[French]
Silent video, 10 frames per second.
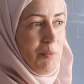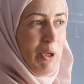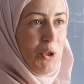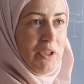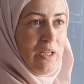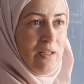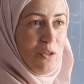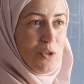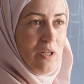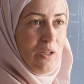elle était là
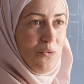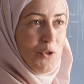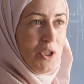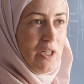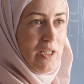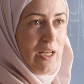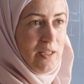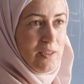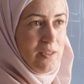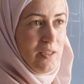et que l'explosion a
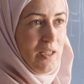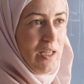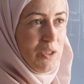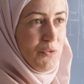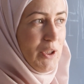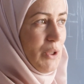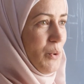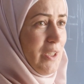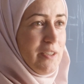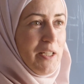eu lieu, elle était
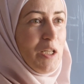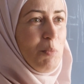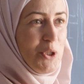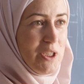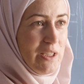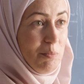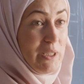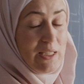très effrayée et